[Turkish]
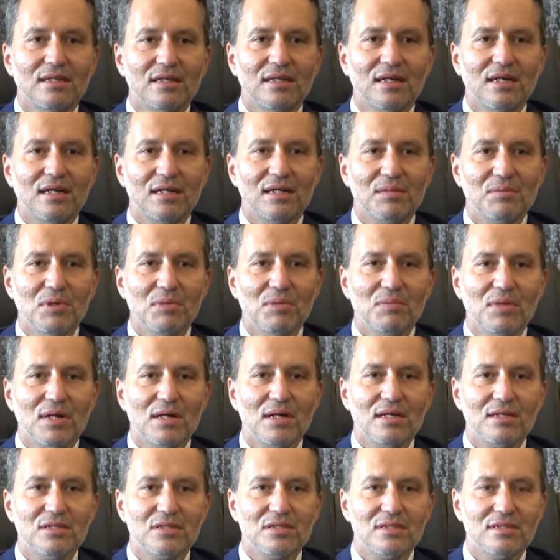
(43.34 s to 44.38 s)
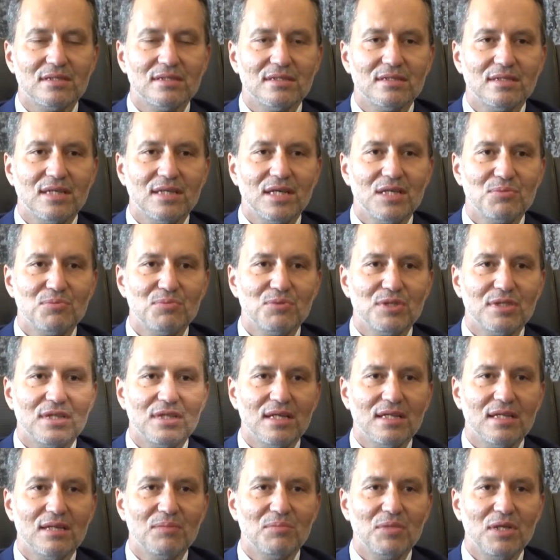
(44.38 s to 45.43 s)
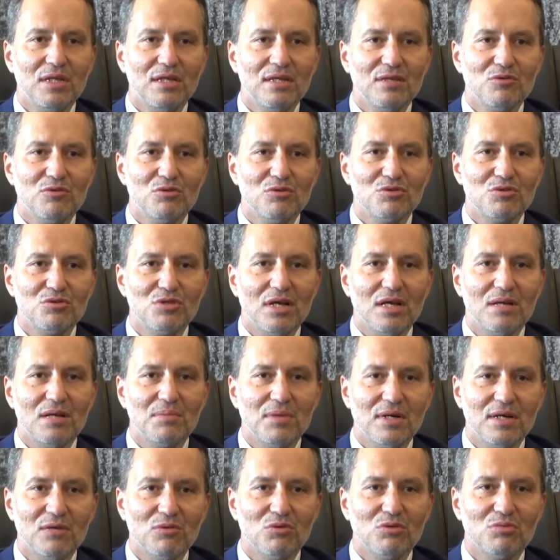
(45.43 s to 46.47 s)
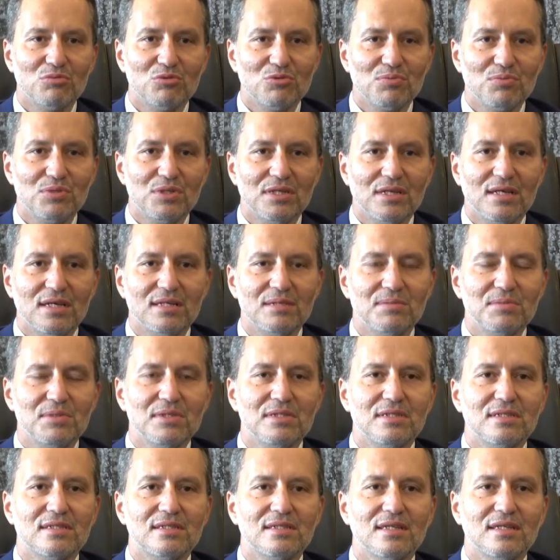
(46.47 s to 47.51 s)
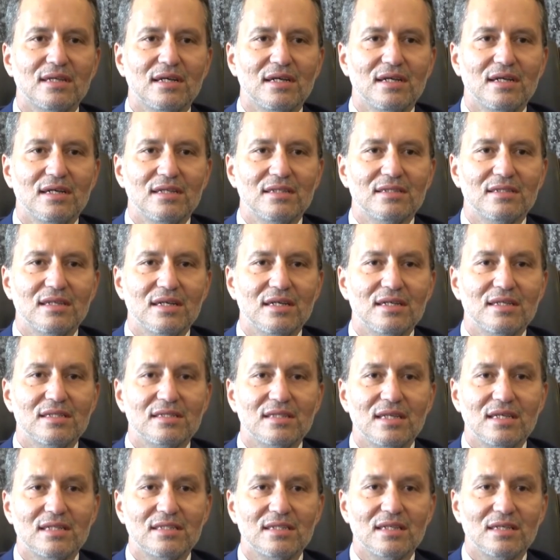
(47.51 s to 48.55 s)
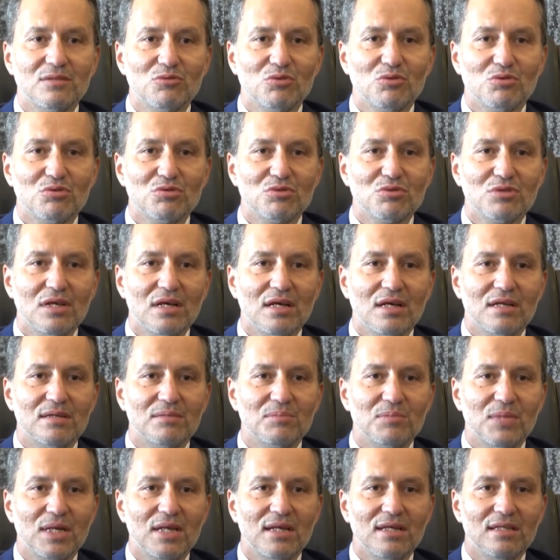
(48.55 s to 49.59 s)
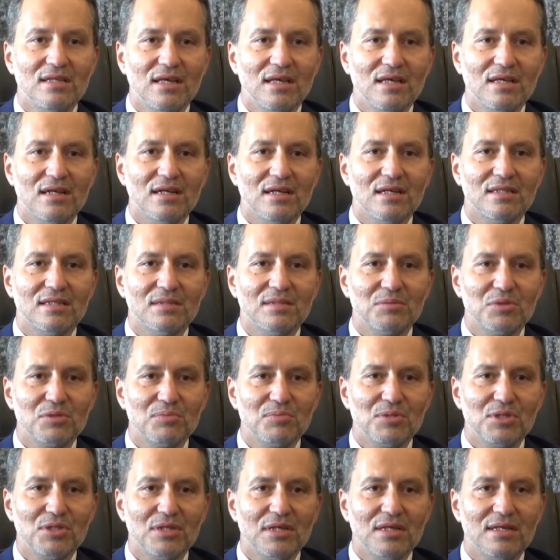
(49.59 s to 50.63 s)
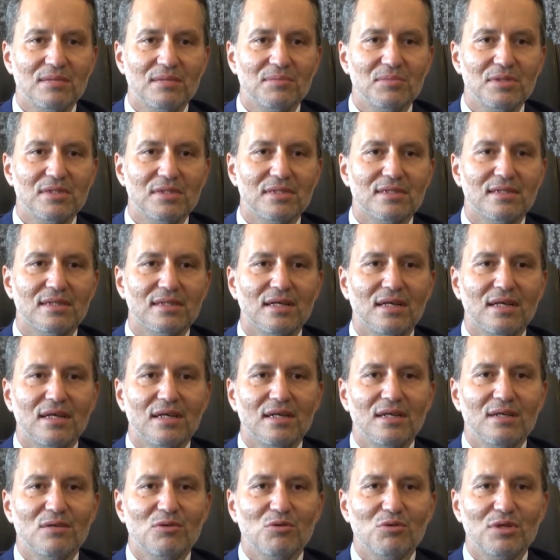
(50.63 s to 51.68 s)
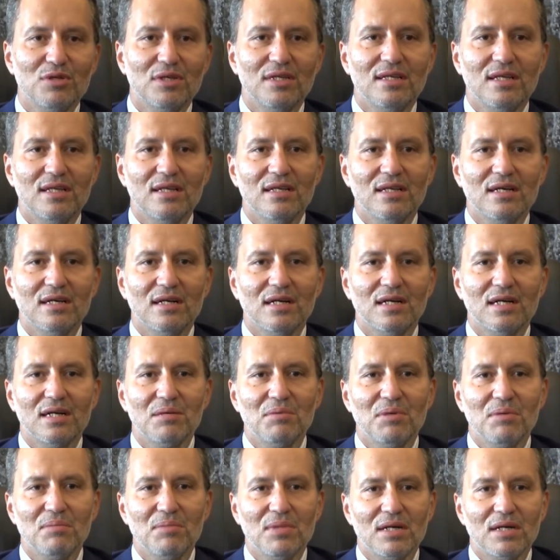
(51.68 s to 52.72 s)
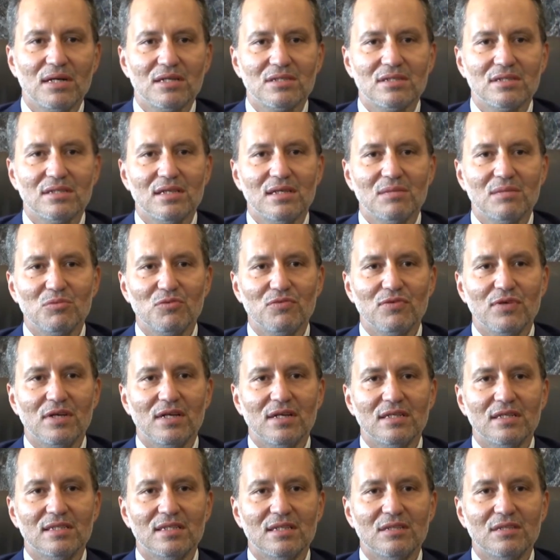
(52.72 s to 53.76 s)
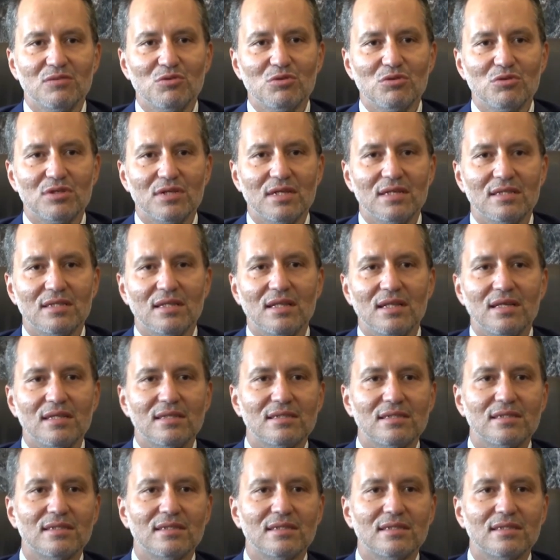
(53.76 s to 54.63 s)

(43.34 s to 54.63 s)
Kahramanmaraş geçmişten de milli görüşle hemhal olmuş bir şehrimiz. Ta 89'da belediyeye aldığımız bir şehrimiz. O nedenle Kahramanmaraşlılar bu feraseti gösterdiler.